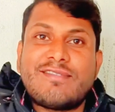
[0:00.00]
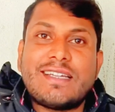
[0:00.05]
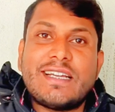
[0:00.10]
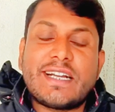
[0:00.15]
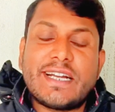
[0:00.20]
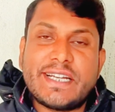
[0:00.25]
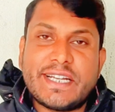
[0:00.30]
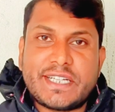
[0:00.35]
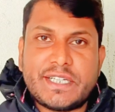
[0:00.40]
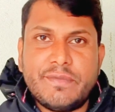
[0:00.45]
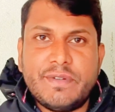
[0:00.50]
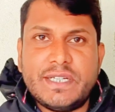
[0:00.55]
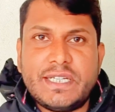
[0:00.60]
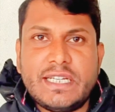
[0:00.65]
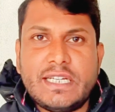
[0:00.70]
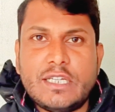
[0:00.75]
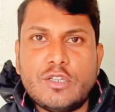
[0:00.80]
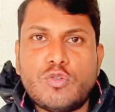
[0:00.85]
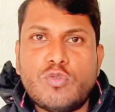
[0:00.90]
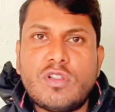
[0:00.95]
इसके
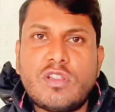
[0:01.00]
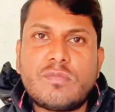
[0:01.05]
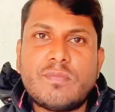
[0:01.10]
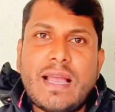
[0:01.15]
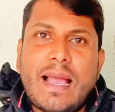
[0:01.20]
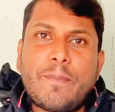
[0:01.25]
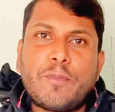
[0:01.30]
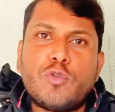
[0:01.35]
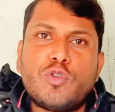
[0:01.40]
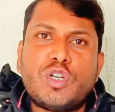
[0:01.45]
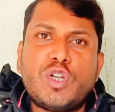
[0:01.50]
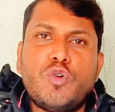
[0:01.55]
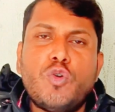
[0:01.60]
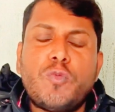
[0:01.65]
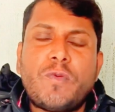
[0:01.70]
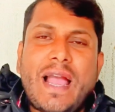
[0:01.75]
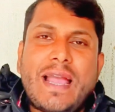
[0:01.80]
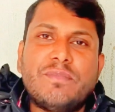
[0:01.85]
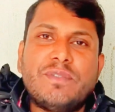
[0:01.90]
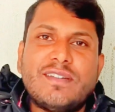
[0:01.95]
कनेक्टिविटी की तो इसमें आपको
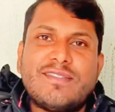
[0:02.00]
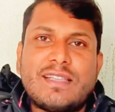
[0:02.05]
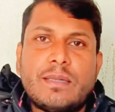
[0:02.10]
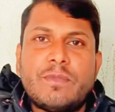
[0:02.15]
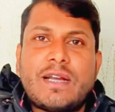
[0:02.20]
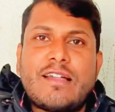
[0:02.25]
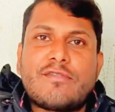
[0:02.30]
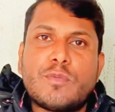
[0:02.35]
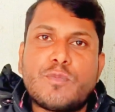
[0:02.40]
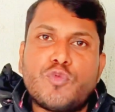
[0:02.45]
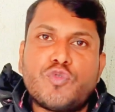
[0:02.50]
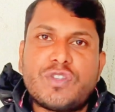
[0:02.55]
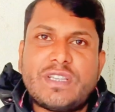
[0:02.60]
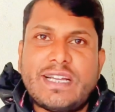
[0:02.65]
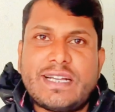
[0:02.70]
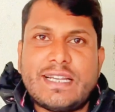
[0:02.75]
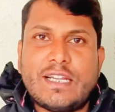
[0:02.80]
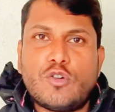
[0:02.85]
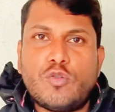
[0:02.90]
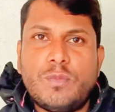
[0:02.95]
ड्यूट फाइव जी सिम का सपोर्ट
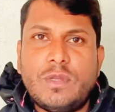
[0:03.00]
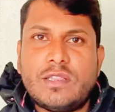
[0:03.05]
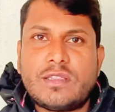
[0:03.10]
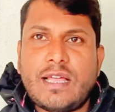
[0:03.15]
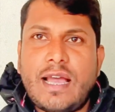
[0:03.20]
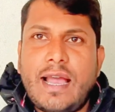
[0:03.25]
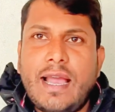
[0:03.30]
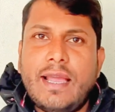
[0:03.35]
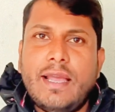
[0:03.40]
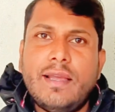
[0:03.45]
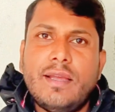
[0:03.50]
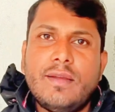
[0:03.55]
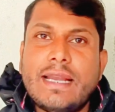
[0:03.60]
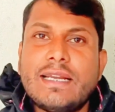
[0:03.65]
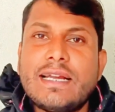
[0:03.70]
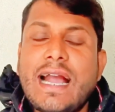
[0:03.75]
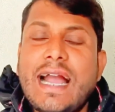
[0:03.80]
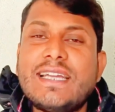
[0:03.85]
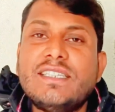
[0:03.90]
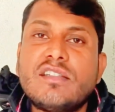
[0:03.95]
देखने को मिलता है
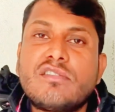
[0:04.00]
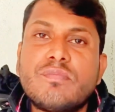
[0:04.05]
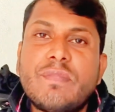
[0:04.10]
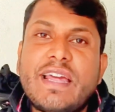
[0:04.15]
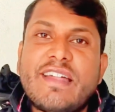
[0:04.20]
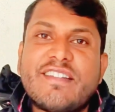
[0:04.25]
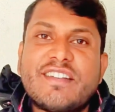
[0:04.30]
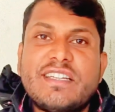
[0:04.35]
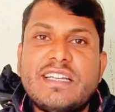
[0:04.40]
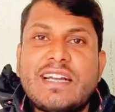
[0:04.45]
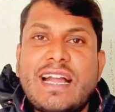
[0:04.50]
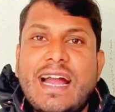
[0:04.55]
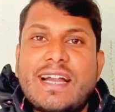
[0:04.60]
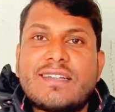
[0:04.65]
एंड गाइज इसमें एस